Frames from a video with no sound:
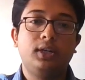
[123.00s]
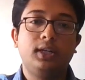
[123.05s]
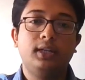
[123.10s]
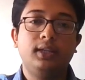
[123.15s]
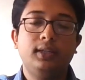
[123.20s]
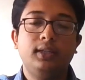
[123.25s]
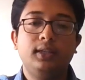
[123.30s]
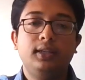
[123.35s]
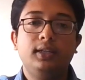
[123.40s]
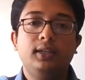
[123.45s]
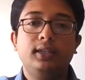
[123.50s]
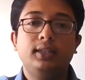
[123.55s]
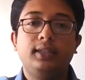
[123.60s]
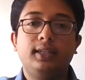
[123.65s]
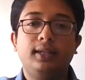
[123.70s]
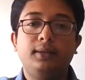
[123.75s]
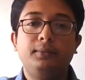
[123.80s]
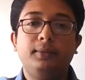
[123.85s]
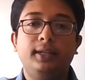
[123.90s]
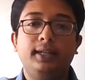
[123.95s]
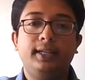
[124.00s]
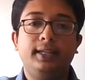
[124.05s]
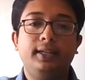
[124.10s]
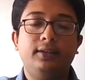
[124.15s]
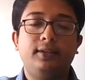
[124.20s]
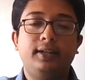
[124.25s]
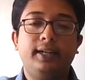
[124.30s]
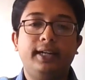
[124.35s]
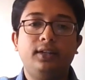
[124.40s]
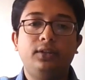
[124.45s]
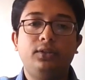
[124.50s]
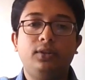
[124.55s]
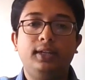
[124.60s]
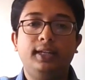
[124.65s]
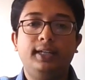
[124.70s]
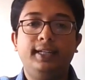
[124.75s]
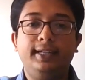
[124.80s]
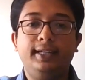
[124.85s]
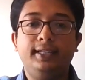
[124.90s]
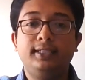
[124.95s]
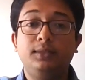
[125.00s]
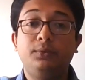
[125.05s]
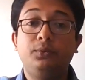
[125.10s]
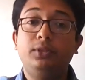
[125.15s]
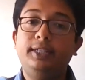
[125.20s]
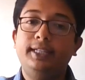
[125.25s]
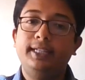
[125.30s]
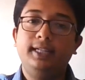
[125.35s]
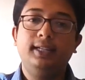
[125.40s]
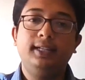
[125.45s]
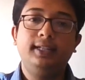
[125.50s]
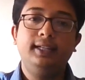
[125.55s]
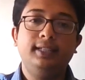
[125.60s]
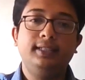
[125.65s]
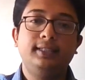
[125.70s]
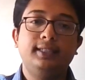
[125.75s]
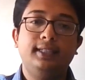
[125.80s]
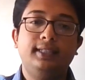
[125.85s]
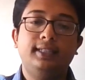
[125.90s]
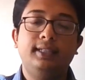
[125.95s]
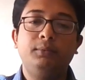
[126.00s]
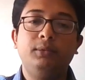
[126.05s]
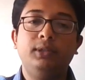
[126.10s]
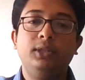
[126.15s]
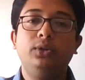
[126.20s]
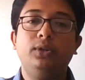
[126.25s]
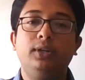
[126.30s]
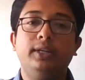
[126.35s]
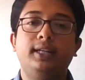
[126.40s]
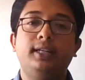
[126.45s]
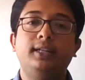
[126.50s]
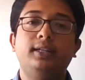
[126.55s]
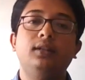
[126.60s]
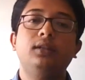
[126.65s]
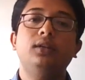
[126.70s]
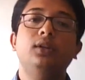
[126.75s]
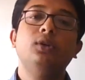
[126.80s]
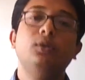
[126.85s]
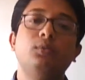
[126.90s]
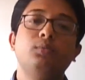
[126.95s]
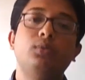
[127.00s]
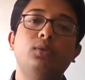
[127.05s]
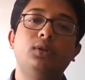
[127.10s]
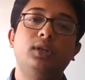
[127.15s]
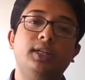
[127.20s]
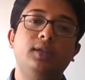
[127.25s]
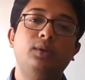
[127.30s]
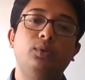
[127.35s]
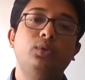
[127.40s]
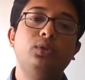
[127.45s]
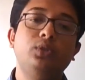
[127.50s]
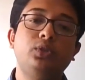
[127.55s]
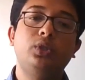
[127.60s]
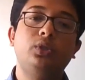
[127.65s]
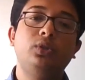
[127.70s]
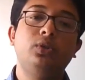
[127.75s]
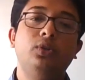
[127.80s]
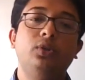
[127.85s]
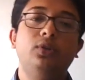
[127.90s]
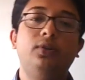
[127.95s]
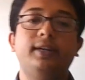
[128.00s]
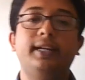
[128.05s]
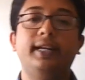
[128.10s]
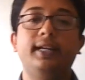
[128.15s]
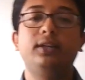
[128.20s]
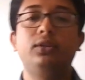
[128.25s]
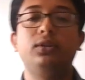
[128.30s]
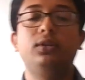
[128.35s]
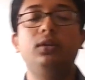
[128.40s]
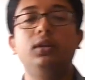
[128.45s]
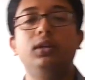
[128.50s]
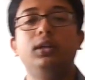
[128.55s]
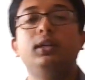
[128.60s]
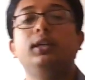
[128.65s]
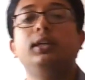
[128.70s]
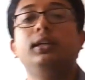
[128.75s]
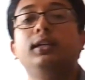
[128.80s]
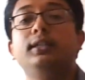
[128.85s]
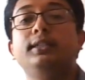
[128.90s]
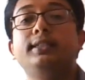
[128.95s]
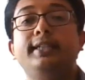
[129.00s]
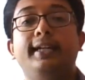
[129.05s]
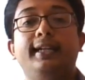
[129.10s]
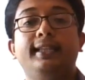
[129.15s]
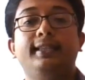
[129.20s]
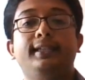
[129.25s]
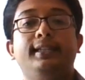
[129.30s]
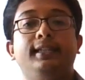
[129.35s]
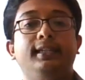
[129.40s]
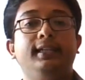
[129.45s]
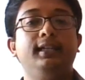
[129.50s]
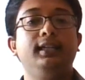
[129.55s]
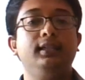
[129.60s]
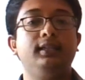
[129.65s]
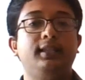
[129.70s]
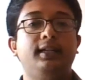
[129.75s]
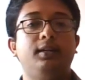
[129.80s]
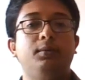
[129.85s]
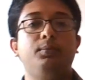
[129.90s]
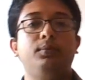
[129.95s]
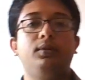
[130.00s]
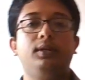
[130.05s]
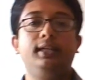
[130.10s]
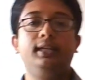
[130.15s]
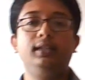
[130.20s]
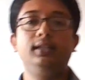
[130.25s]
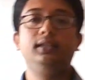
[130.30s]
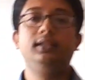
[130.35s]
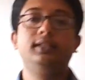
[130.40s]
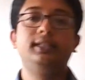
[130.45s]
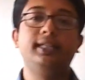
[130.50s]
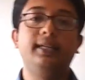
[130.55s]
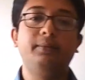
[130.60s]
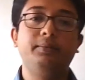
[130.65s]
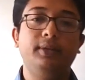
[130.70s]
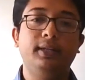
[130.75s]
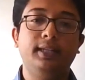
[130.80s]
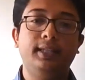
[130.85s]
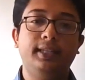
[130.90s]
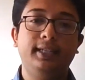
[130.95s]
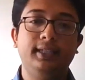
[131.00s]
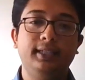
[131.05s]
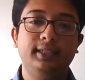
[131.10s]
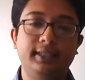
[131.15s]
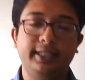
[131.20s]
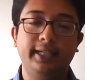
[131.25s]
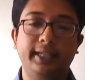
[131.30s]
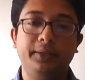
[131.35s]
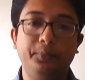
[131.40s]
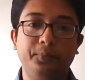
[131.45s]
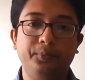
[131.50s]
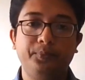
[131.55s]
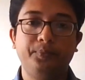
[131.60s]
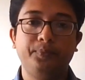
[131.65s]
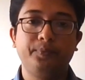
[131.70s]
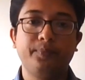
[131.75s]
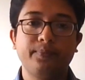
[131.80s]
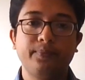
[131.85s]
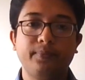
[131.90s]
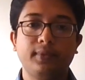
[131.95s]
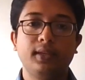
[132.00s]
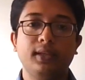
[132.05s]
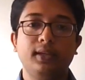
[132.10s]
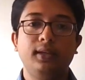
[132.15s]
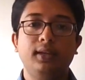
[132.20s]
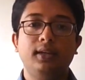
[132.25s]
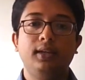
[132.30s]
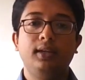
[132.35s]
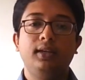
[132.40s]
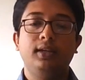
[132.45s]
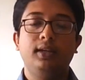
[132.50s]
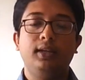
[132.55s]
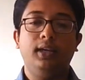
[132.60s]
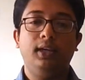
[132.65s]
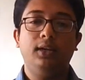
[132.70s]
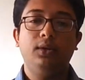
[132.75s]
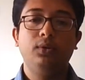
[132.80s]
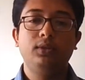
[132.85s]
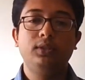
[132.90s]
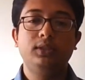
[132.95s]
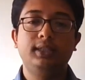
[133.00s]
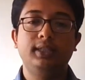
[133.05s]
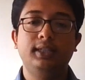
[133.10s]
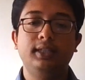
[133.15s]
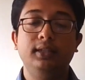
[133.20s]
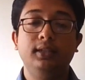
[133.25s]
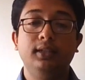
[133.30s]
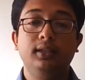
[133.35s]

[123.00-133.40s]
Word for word: করে তার মানে ট্র্যাক্টর এটিকে যেমন টেনে নিয়ে যায় তেমনি করে এটার পুরোটা ওজন ও ট্র্যাক্টর ছাপে নিয়ে তারপরে সামনের দিকে যায় এই হচ্ছে